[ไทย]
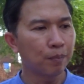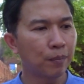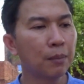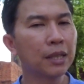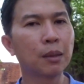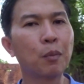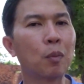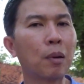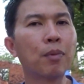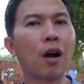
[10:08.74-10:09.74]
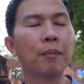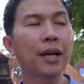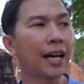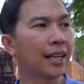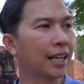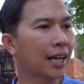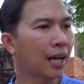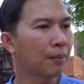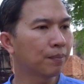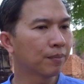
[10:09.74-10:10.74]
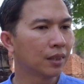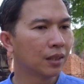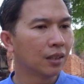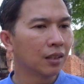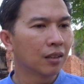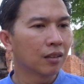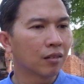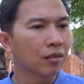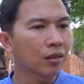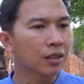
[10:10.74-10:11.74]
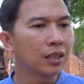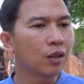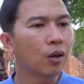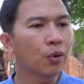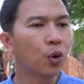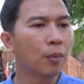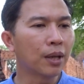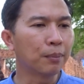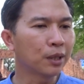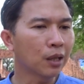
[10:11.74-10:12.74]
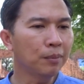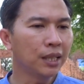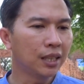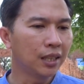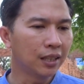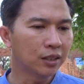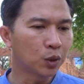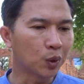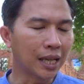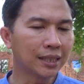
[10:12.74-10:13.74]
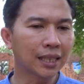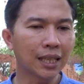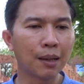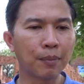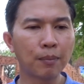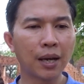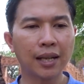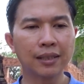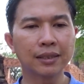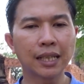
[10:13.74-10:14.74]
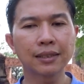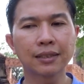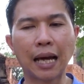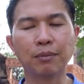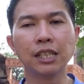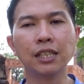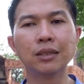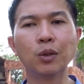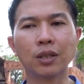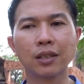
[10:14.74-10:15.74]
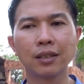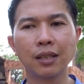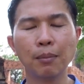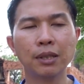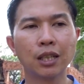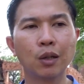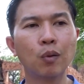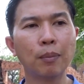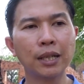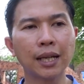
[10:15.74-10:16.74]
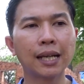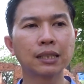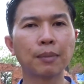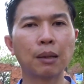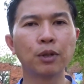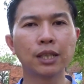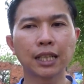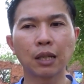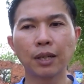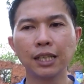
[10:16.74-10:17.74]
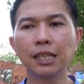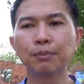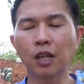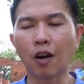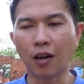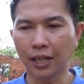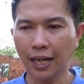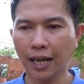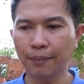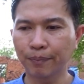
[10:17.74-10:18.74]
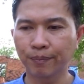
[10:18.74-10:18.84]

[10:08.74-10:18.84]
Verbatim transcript: เพิ่งมาสำรวจพร้อมๆกันนะครับคือโดยรวมเนี่ยมันก็มีจุดให้สังเกตประมาณสัก สามถึงสี่ จุดที่มันจะดูว่าเป็นงานสมัยพุทธศตวรรษที่ยี่สิบสองนะครับ